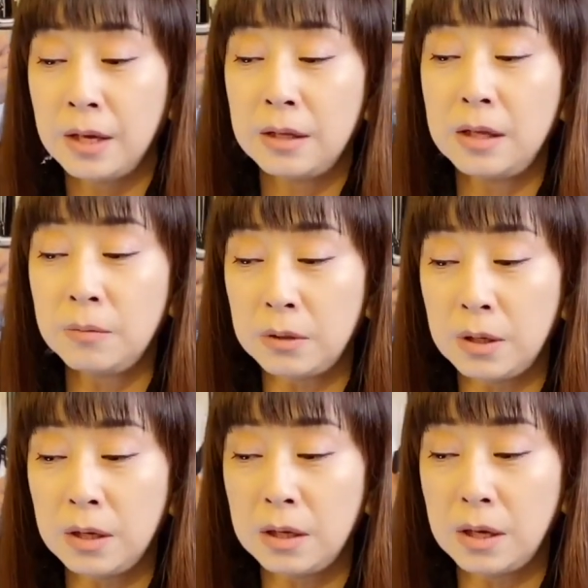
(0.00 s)
でも
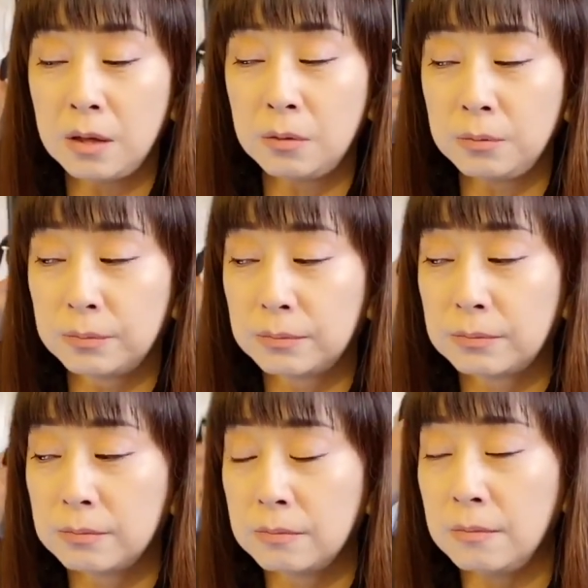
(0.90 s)
ねあの
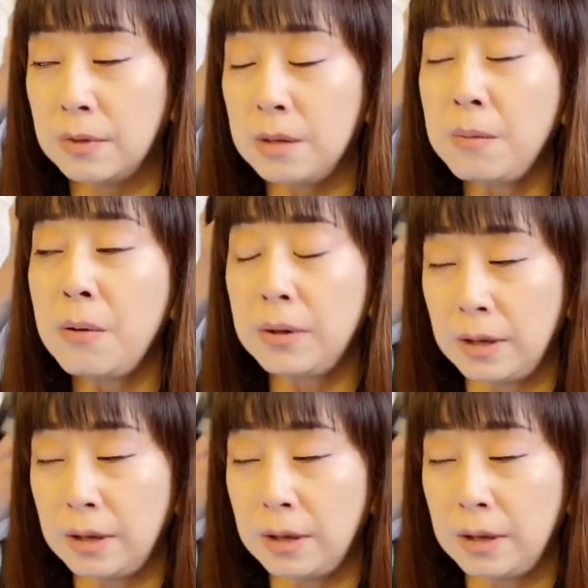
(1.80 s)
今は